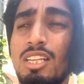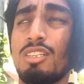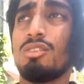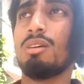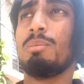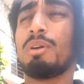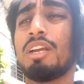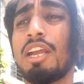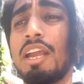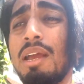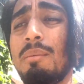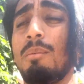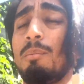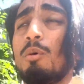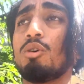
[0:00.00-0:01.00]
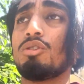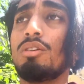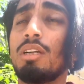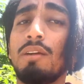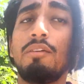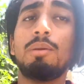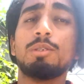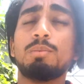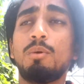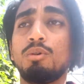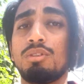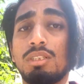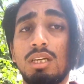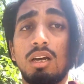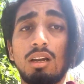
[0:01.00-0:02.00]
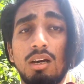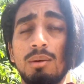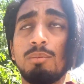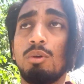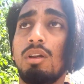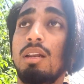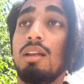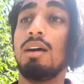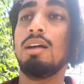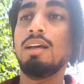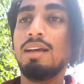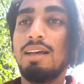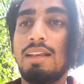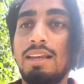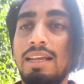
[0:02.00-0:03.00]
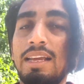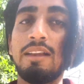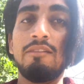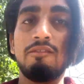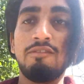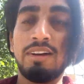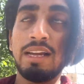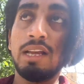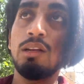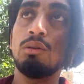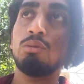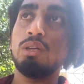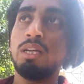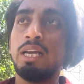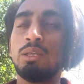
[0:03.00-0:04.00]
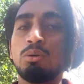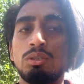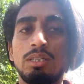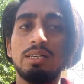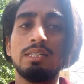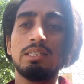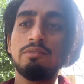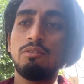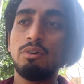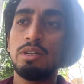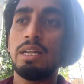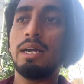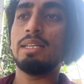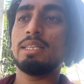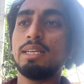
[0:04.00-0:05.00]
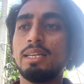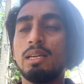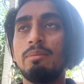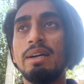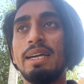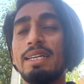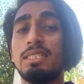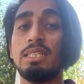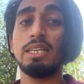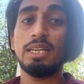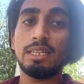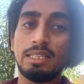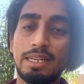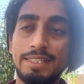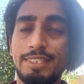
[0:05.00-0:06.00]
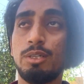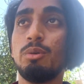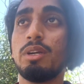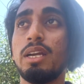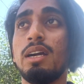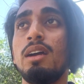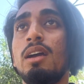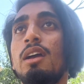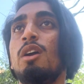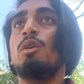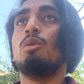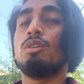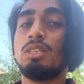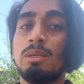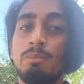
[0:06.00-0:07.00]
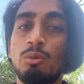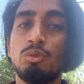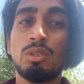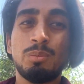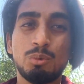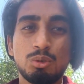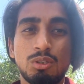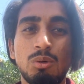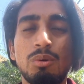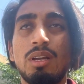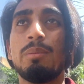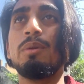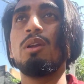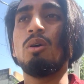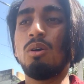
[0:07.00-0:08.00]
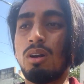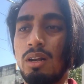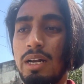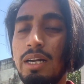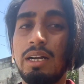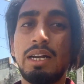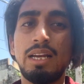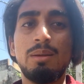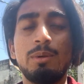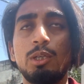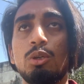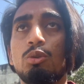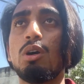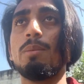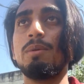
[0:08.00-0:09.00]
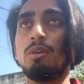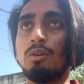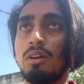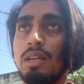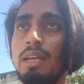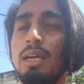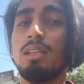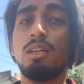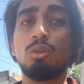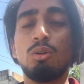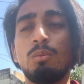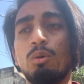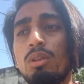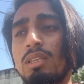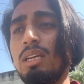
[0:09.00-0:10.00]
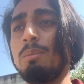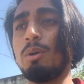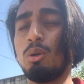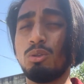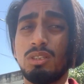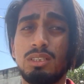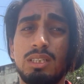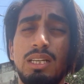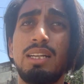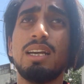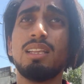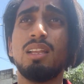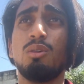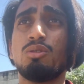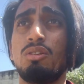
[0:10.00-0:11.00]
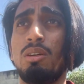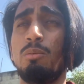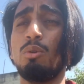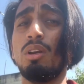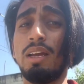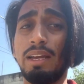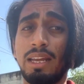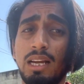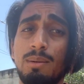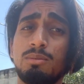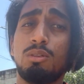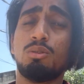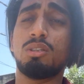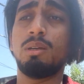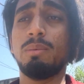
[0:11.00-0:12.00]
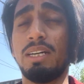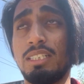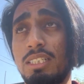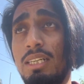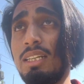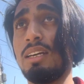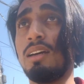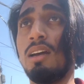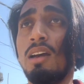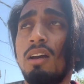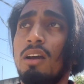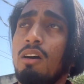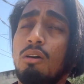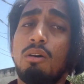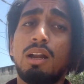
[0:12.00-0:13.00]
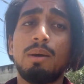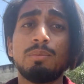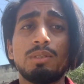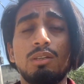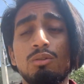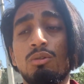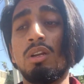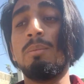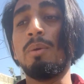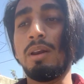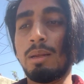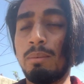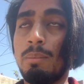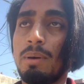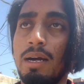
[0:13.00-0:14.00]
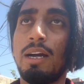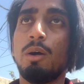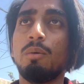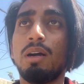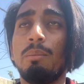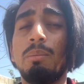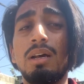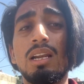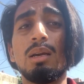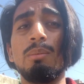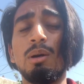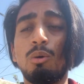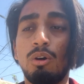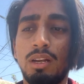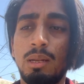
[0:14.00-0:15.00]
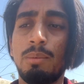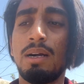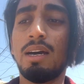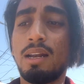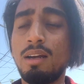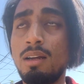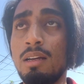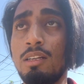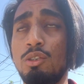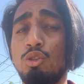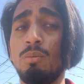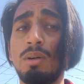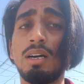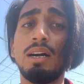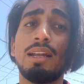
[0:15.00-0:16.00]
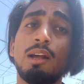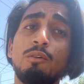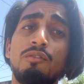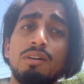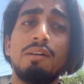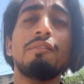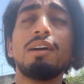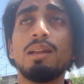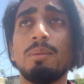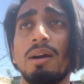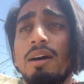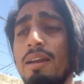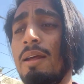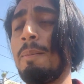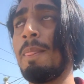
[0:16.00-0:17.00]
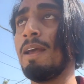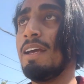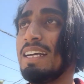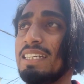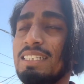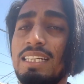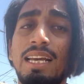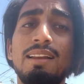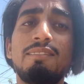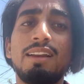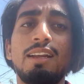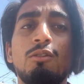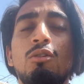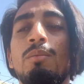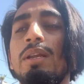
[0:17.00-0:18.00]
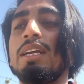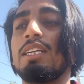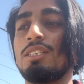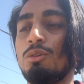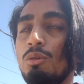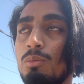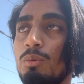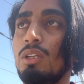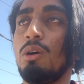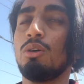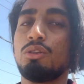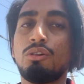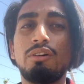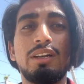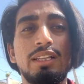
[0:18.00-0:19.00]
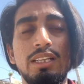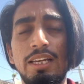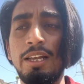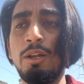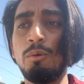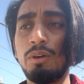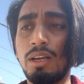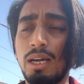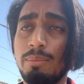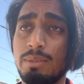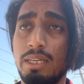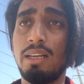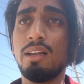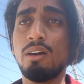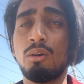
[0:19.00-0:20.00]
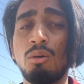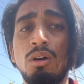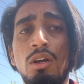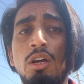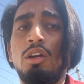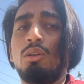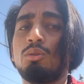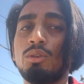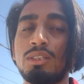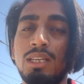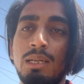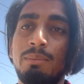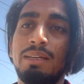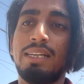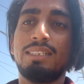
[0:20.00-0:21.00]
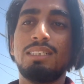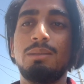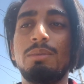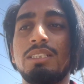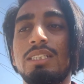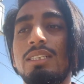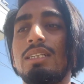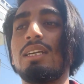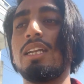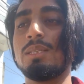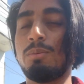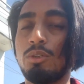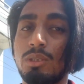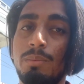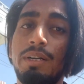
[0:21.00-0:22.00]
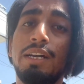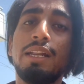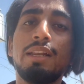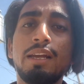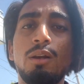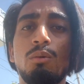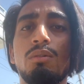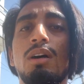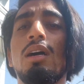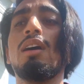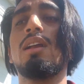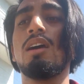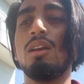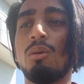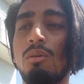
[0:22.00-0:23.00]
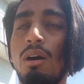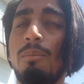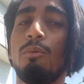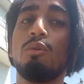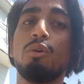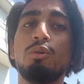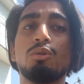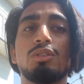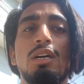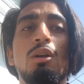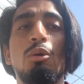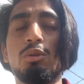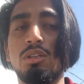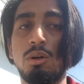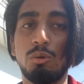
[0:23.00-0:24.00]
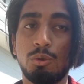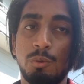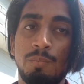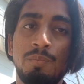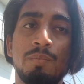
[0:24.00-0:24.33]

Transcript: हैं सबके पॉजिटिव रिस्पॉन्स है अलहमदिल्ला लेकिन वहीं एक दो जगह से फ़ोन ये आते हैं कि भाई ऐसे किया था ऐसे हो गया और जब मैं उनसे पूछता हूँ कि अपनी ऑर्डर की डिटेल भेजो जो आपने ऑर्डर किया था तो बोलते हैं पड़ोसी से लिया था उसने बोला है कि आपसे उसकी बातचीत है और आपसे उसने बल्क में मंगाया हुआ है बल्क में कोई नहीं मंगा रहा जो मंगा रहा है वो फार्म वाले मंगा रहे हैं सेल वाले को हमने किसी को अथॉरिटी दी नहीं हुई कि आप सेल करो तो इसलिए मैं किसी भी चीज़ की रिस्पॉन्सिबिलिटी नहीं लूँगा अगर कल को आपको नुकसान होता हो तो